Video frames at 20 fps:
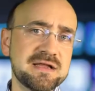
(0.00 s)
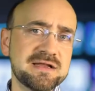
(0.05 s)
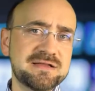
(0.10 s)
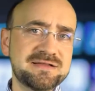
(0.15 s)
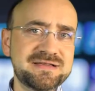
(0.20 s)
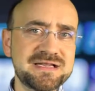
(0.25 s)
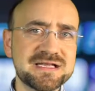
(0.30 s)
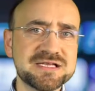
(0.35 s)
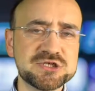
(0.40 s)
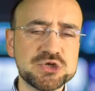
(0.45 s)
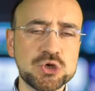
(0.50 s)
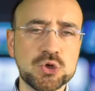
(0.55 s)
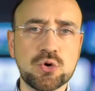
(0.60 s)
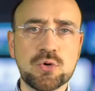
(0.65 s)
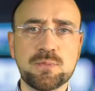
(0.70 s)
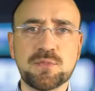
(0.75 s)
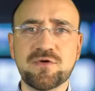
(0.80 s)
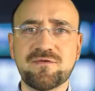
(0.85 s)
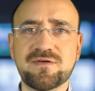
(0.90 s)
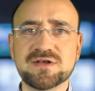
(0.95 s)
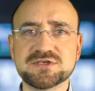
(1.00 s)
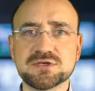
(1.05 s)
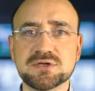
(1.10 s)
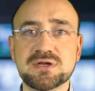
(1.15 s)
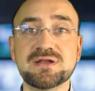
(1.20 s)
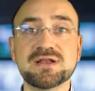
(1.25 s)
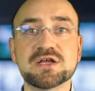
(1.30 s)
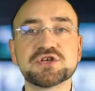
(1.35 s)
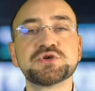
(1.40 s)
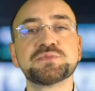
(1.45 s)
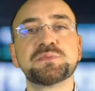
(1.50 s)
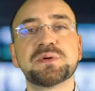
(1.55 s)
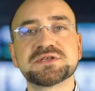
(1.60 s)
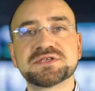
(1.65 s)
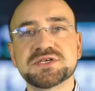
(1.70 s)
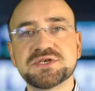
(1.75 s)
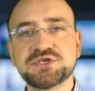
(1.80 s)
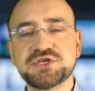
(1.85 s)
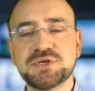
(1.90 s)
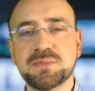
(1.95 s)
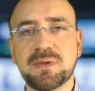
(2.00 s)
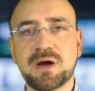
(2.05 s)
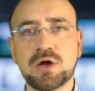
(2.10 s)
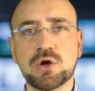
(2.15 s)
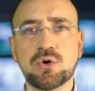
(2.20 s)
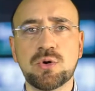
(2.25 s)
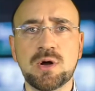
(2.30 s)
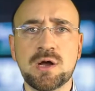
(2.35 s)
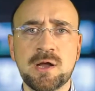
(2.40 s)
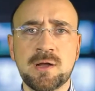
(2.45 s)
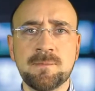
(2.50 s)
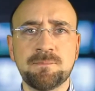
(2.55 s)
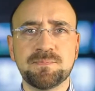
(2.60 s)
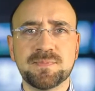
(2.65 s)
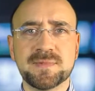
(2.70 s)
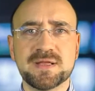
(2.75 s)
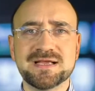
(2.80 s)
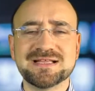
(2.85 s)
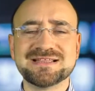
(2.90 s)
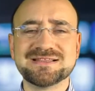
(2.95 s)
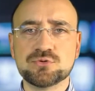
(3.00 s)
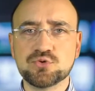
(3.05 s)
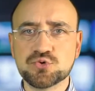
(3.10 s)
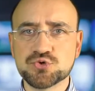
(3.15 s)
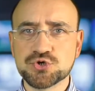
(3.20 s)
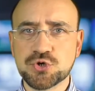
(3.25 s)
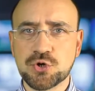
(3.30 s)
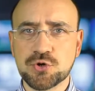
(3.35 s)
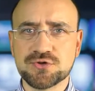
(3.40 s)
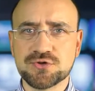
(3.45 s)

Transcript: nie są prowadzone, na czym pacjenci mają e, dużo